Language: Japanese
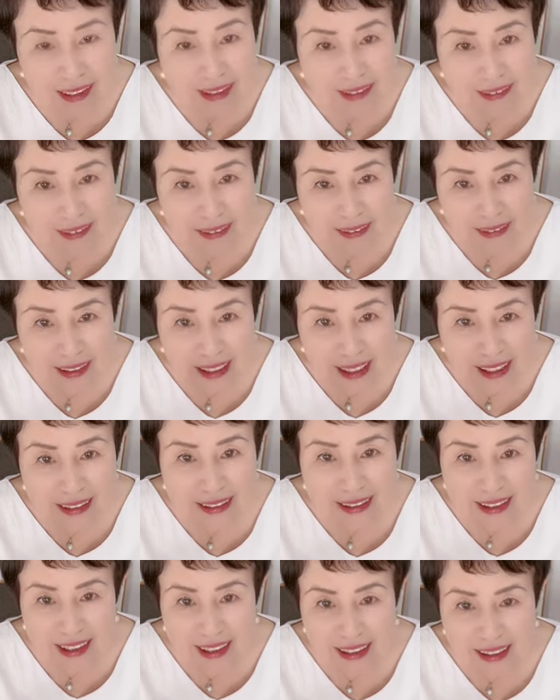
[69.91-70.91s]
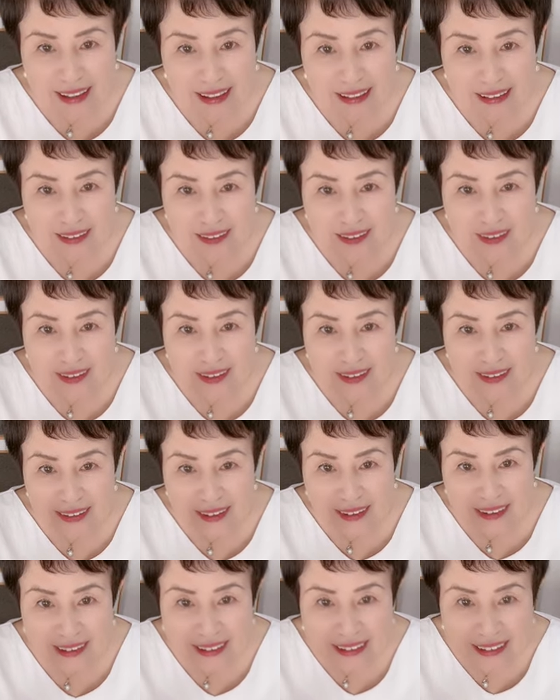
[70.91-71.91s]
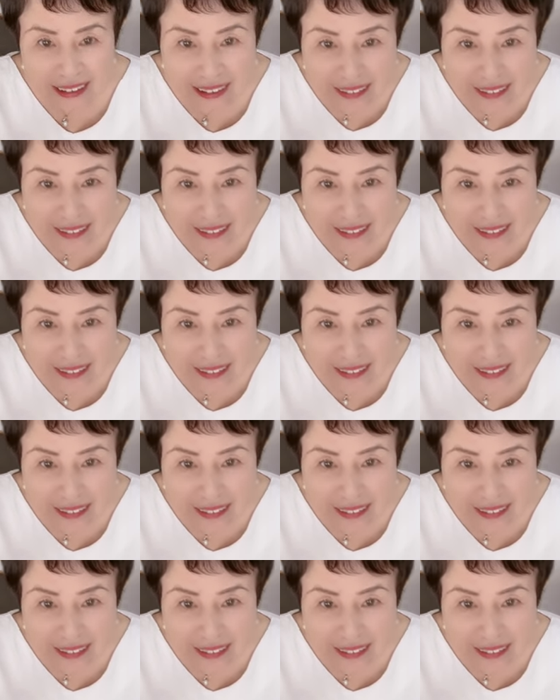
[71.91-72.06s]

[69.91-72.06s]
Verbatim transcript: 2つあったらねちょっとい